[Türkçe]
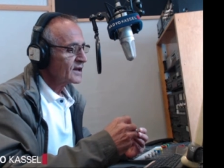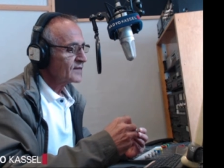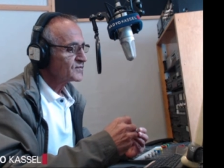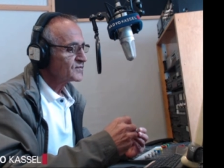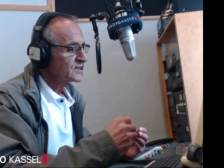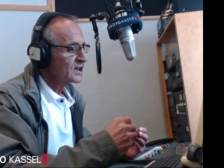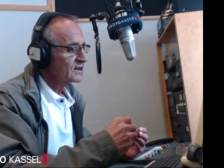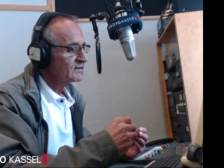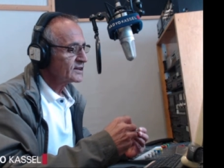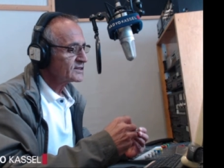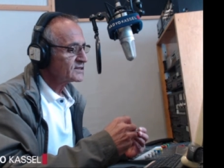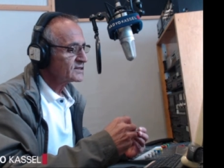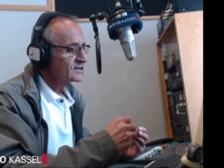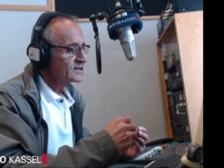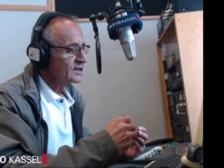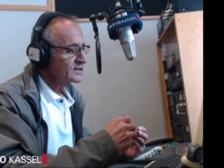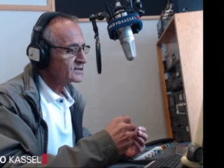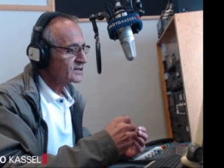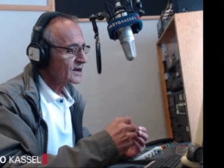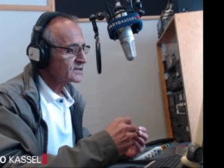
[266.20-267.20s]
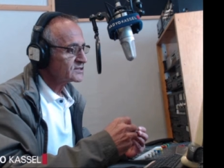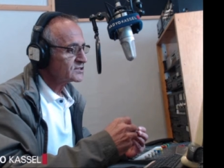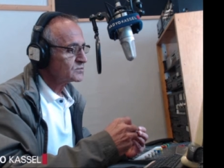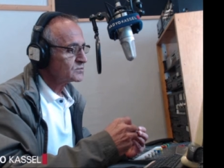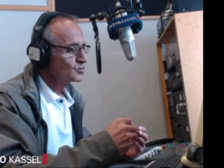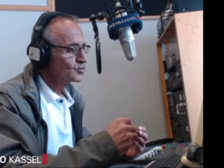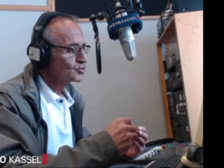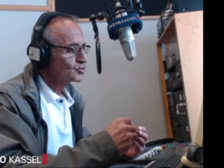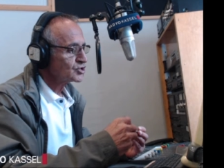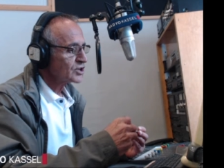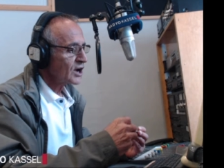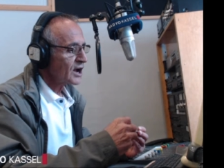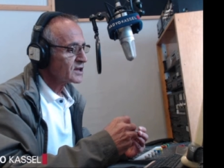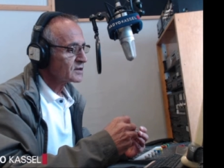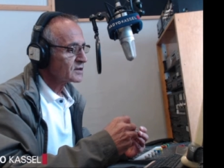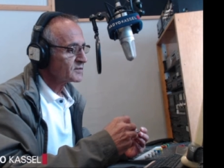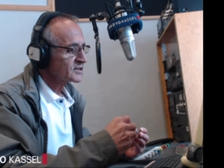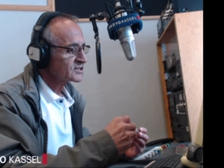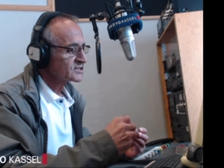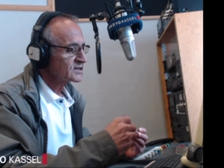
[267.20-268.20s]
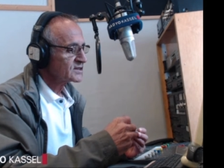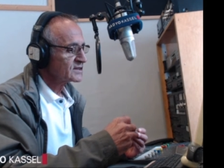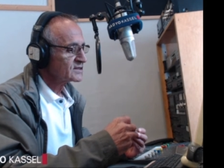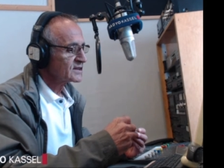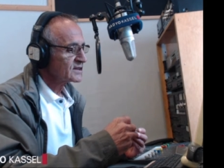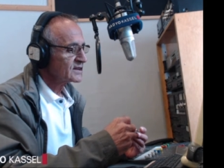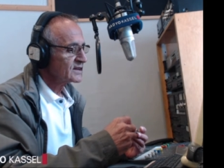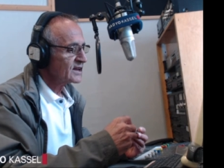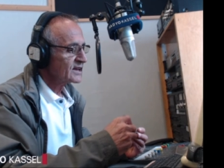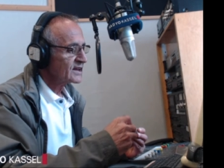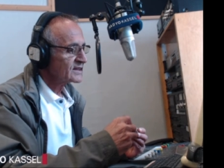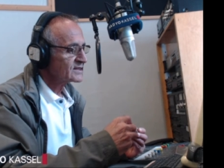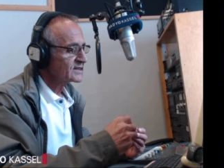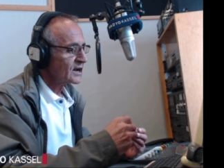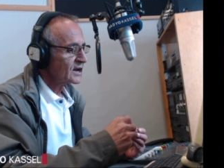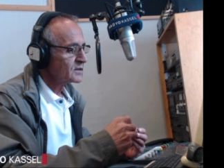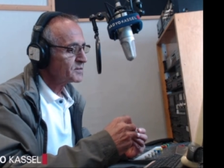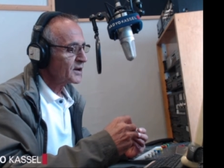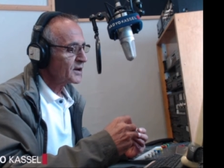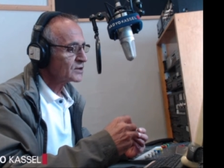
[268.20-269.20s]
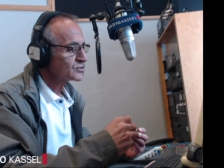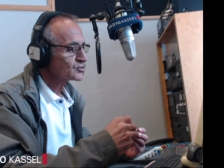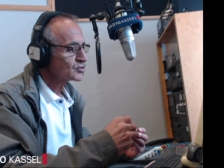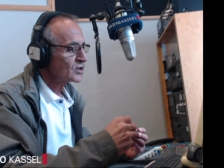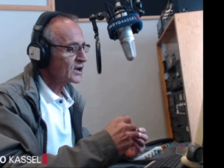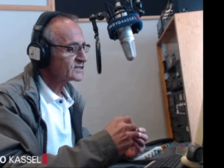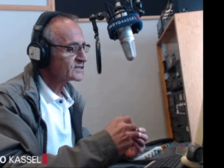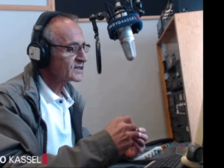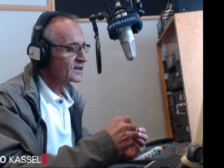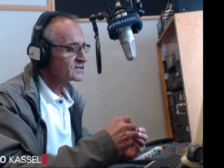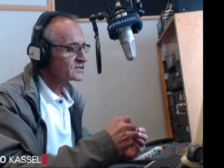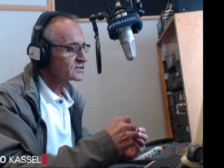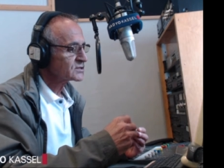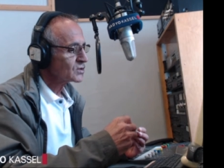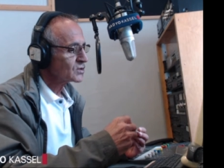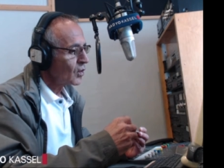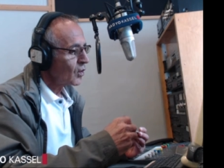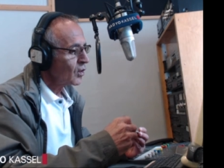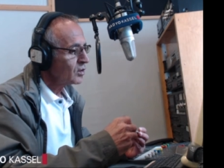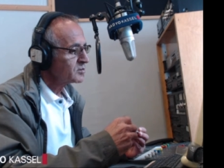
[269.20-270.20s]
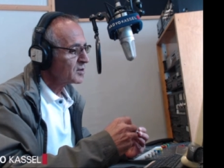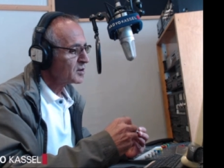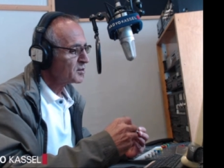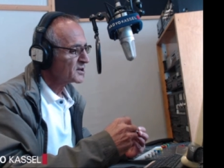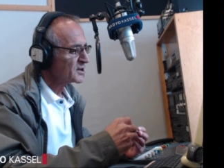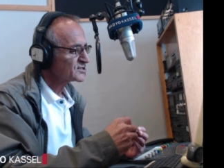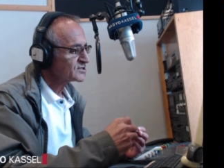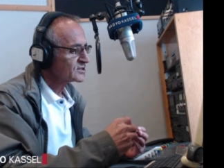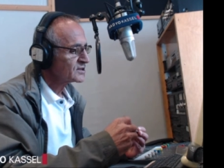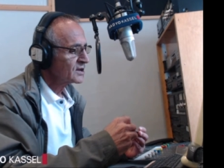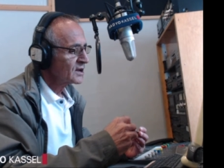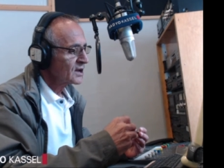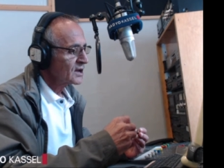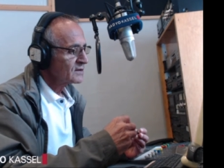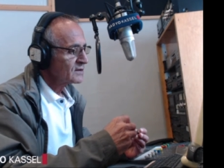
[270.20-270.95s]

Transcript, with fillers: devletin yetersiz bütçe ayırması nedeniyle yeterli personel sayısının olmaması